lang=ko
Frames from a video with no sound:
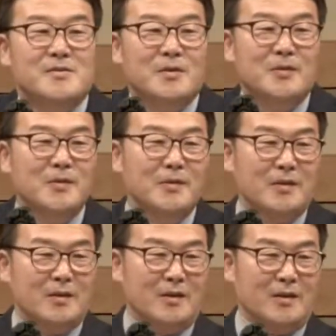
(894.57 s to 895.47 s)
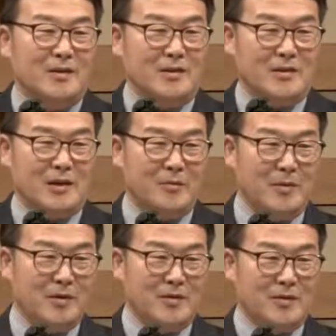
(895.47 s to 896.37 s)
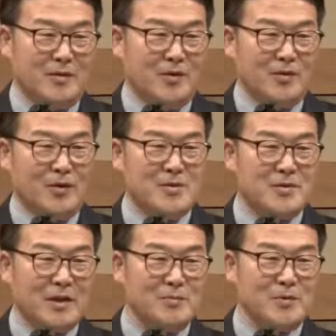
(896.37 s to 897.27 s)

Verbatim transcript: 저는 예배 드리러 10시